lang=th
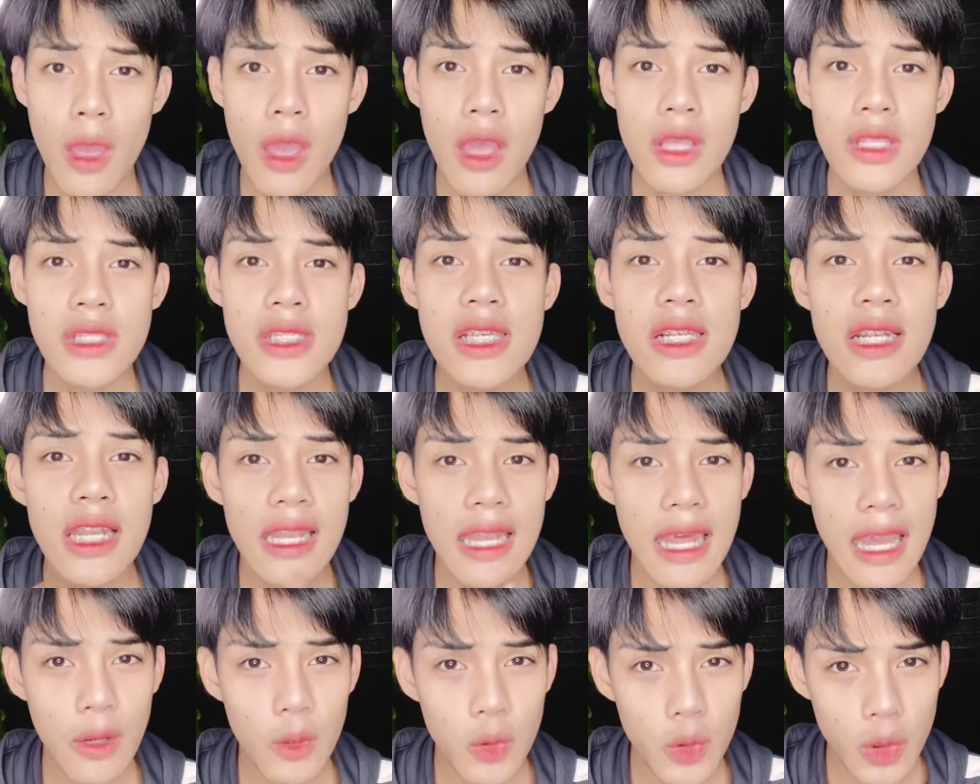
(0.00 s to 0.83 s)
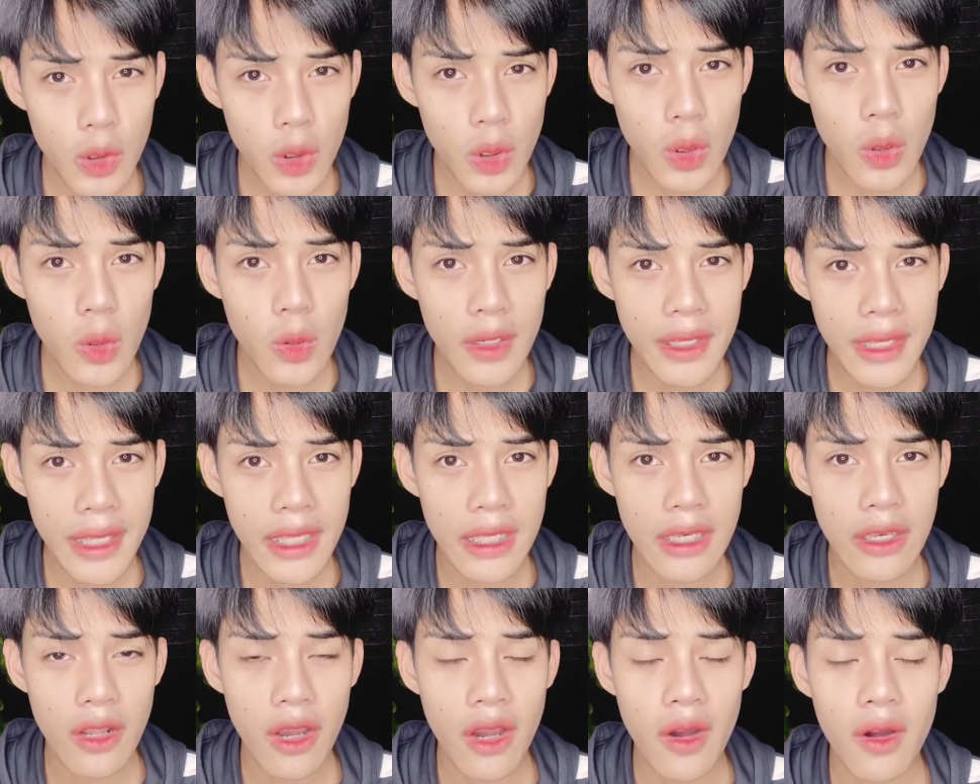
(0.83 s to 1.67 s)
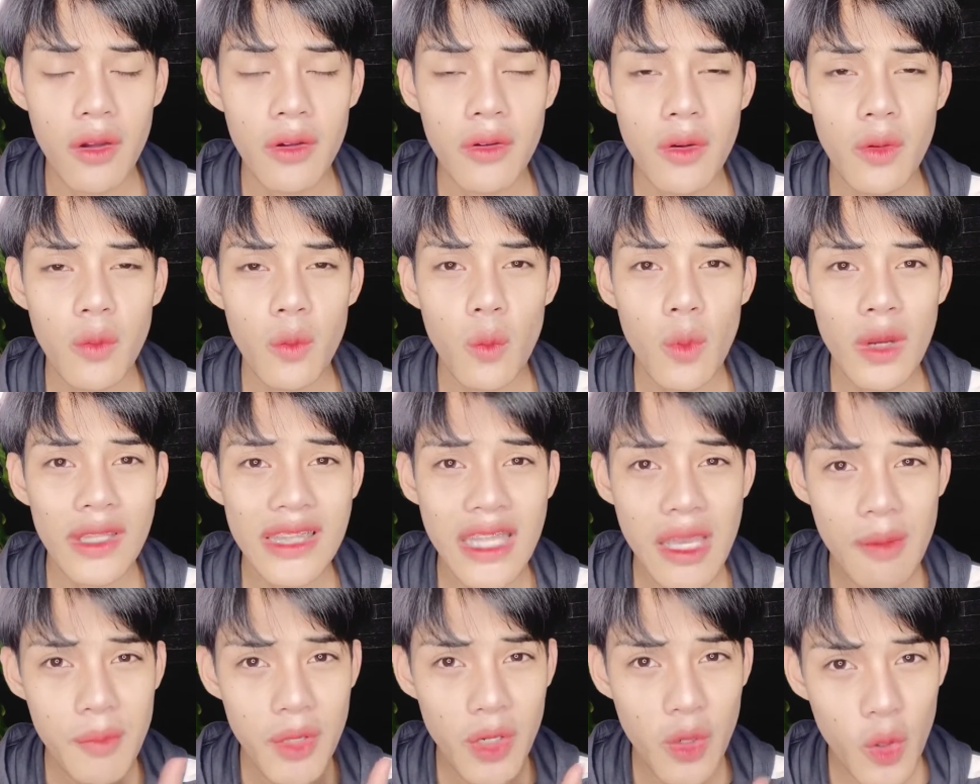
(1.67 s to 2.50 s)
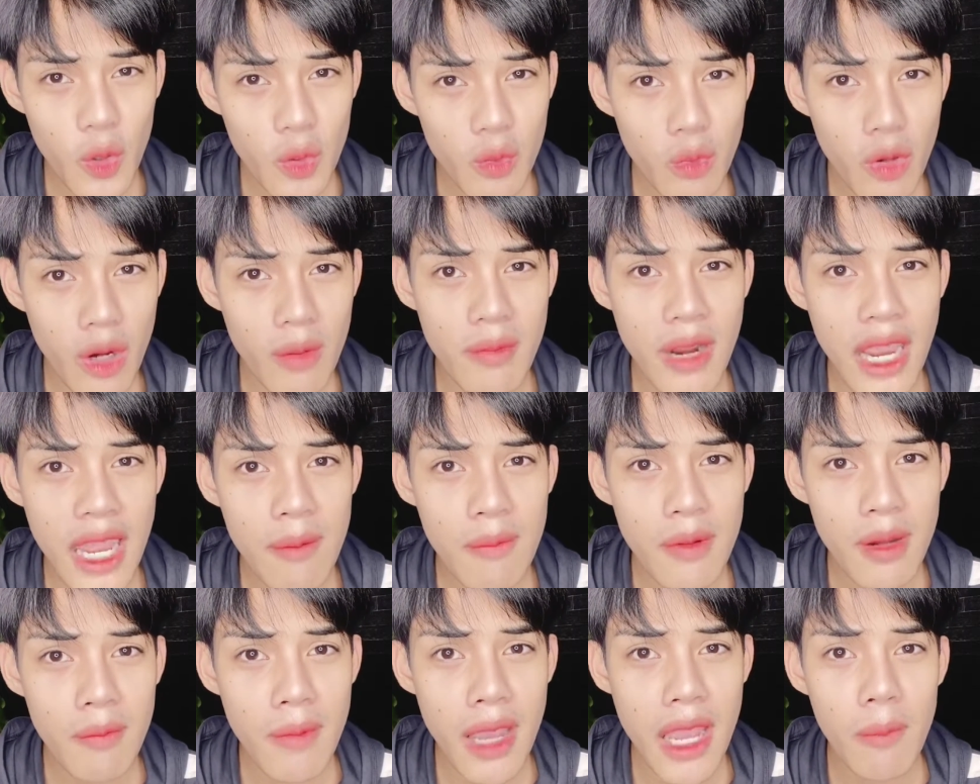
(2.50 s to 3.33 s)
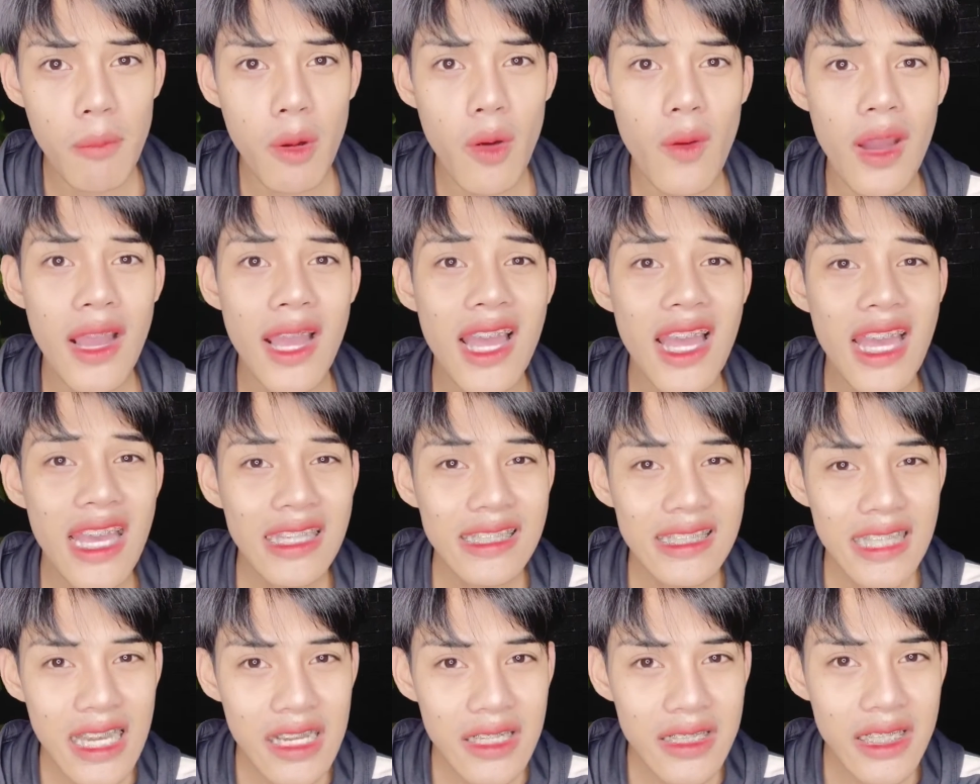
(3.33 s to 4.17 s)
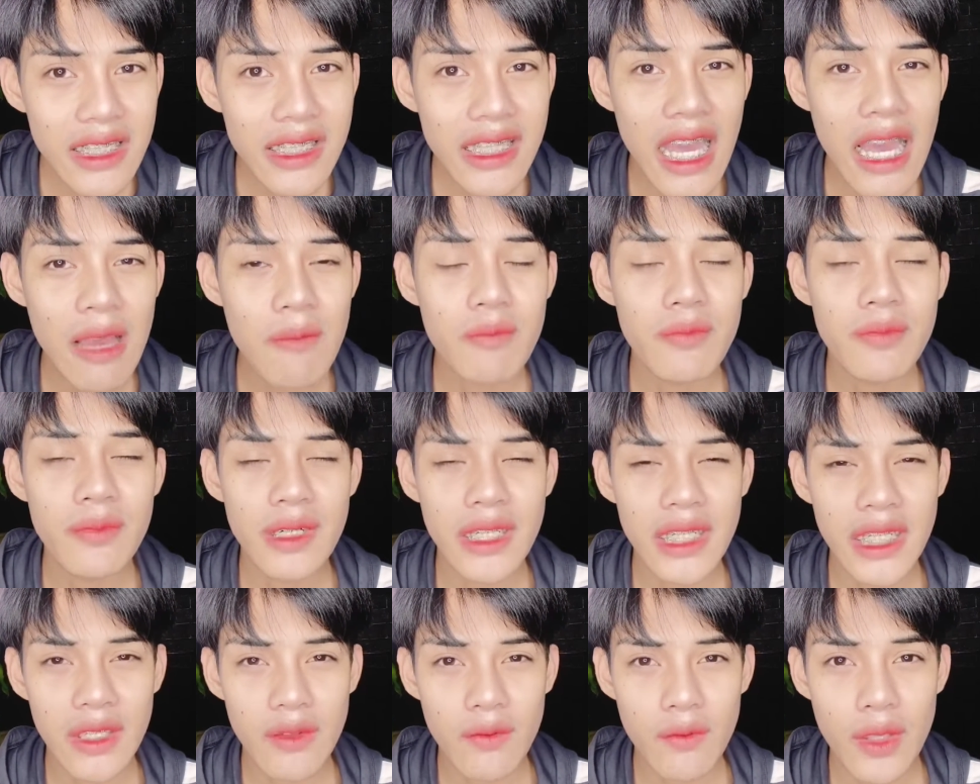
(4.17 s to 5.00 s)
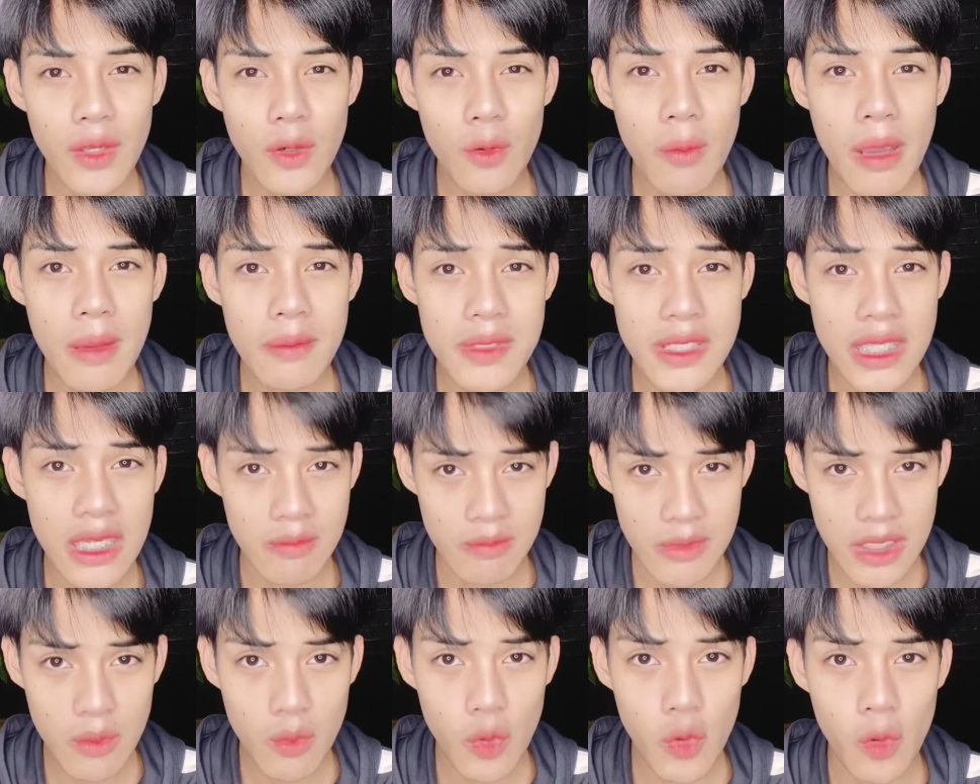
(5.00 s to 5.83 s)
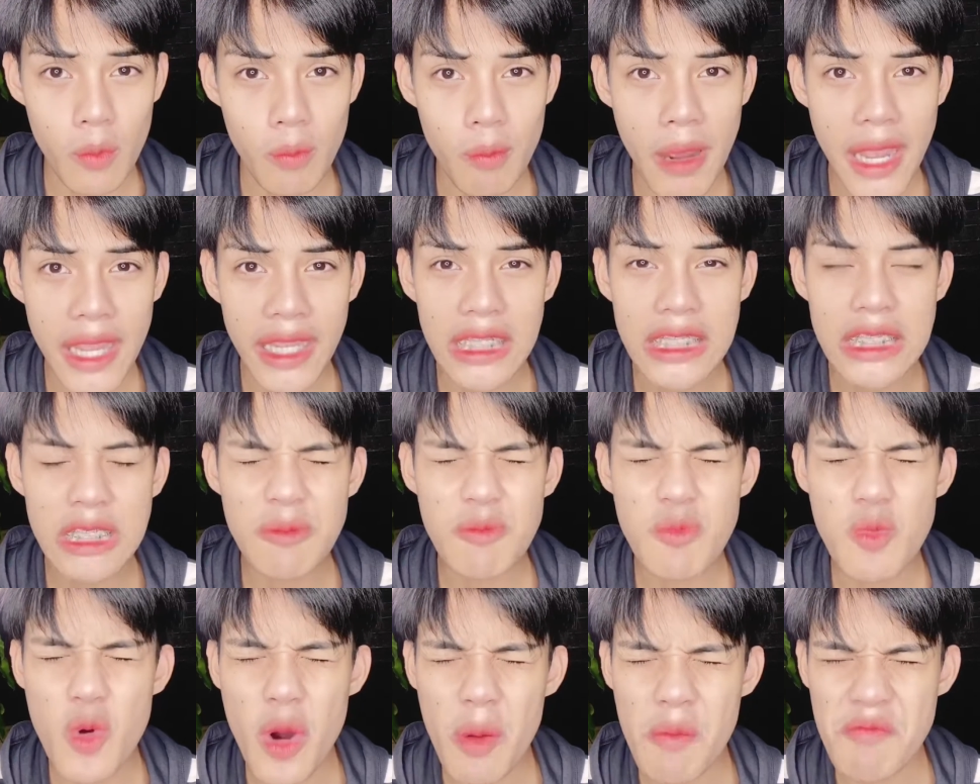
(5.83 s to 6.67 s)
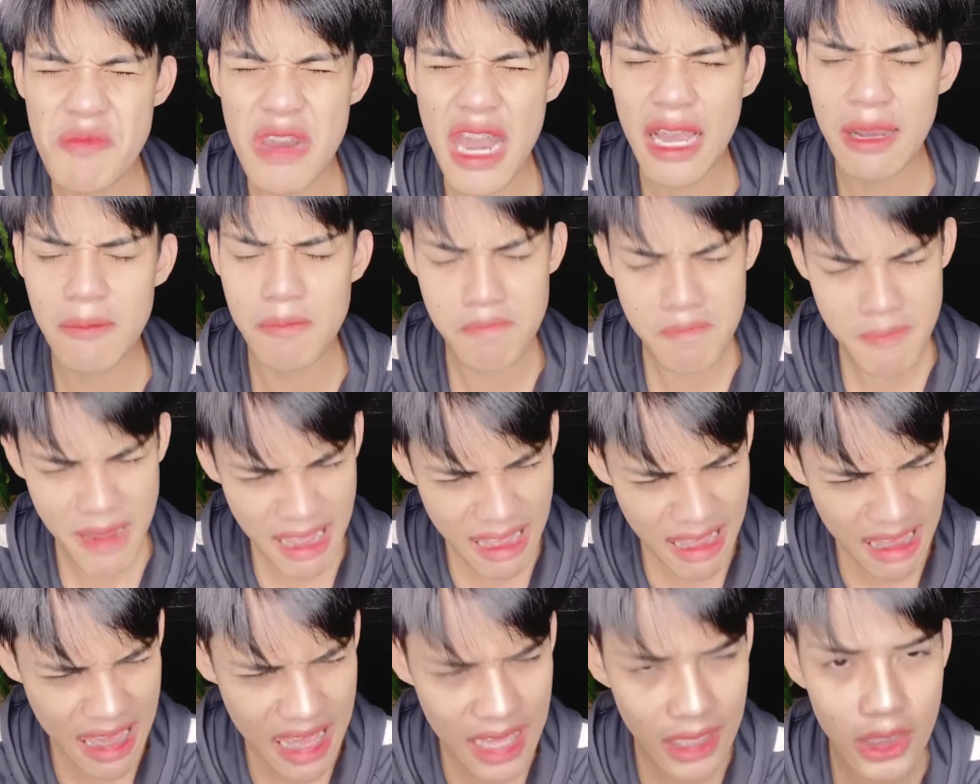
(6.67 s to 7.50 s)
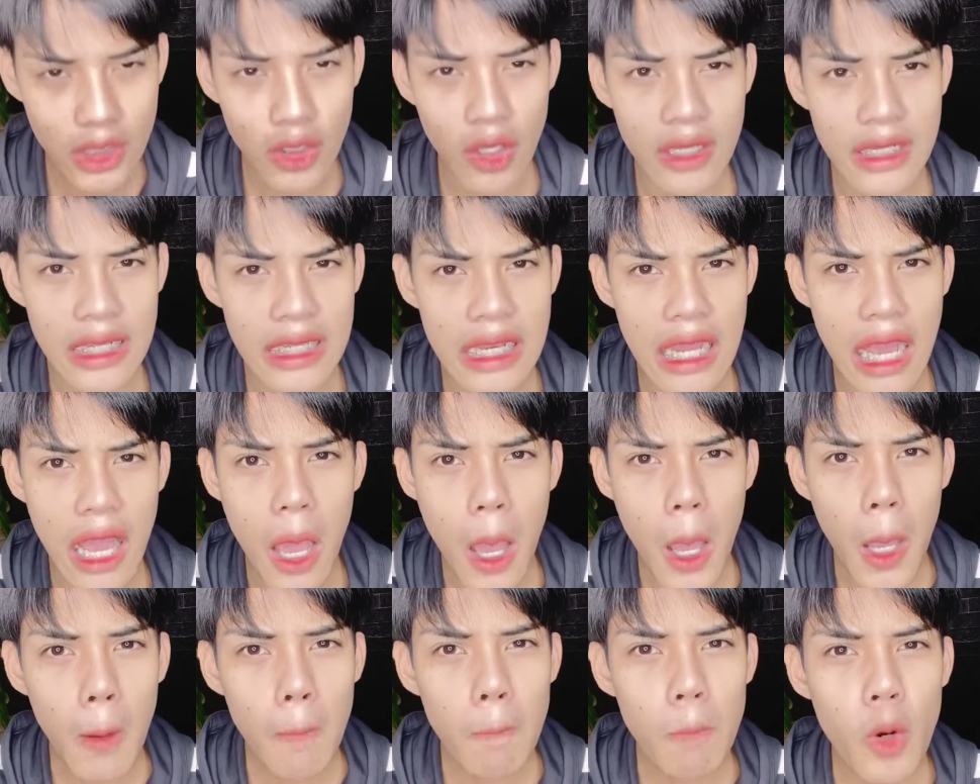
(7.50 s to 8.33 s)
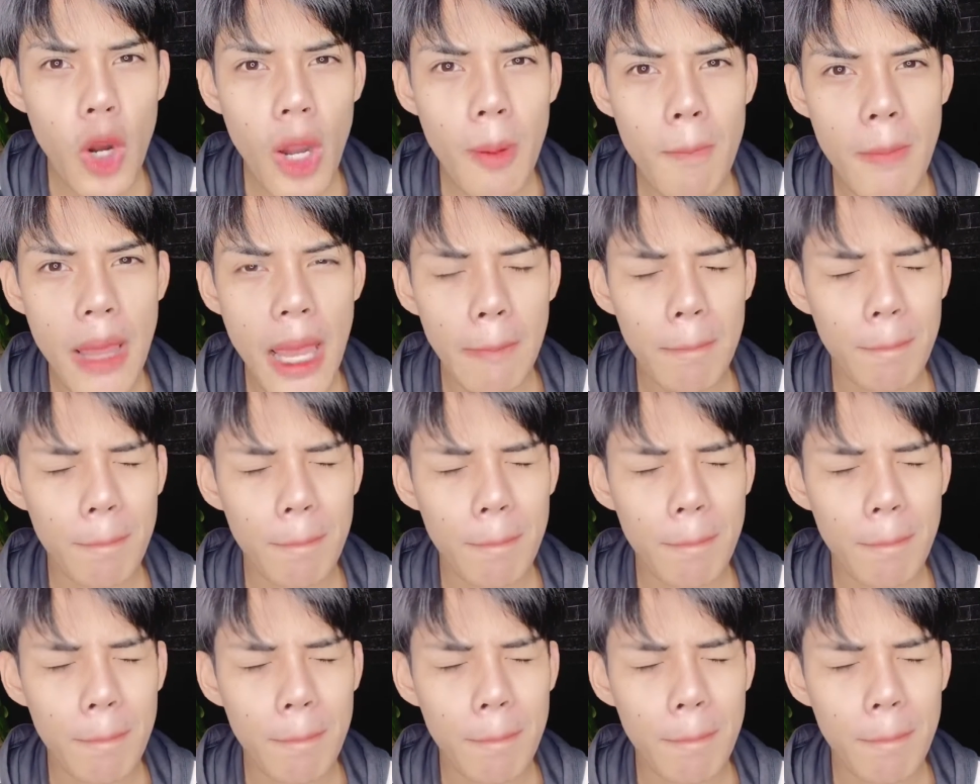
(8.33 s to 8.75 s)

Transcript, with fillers: ซึ่งหลายๆคนก็คงเห็นเนาะว่าต้าเป็นคนบวมง่ายมากๆเพราะว่าต้าเคยทำรีวิวแบบเสริมจมูกไปคือบวมหนักมากตอนนั้นอะบวมแบบ